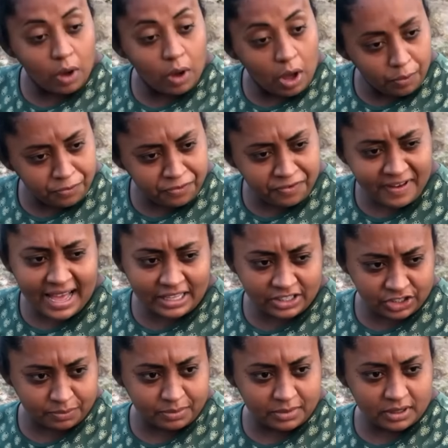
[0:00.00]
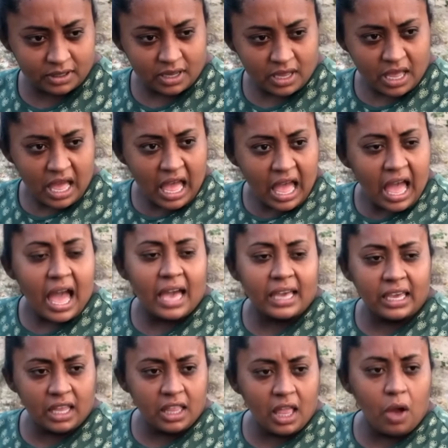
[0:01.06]
Qual Fátima?
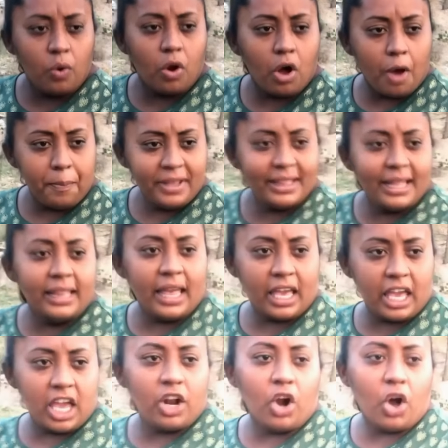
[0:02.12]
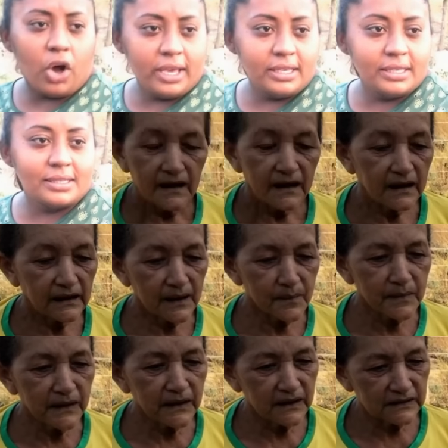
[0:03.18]
Aqui deu um golpe em Dedé Queiroz? Ela
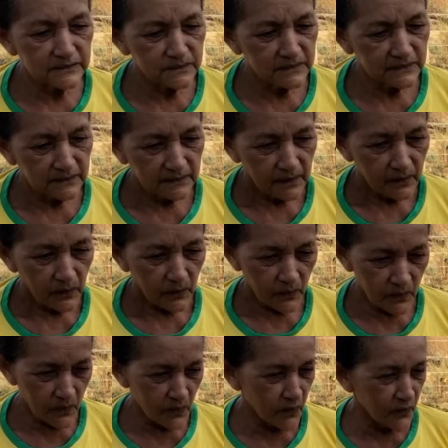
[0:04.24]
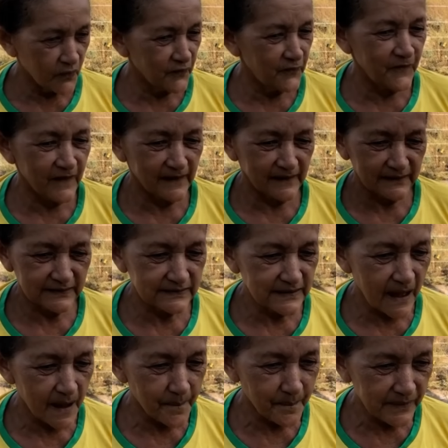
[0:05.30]
mesma. Ouve a
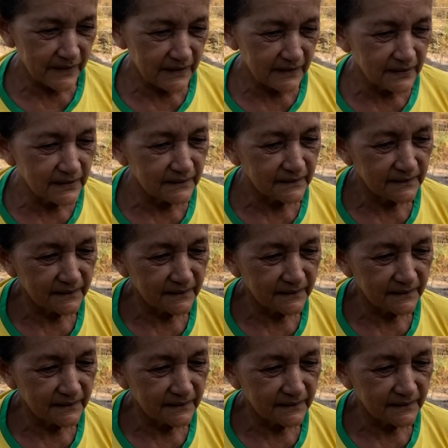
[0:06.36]
sabida.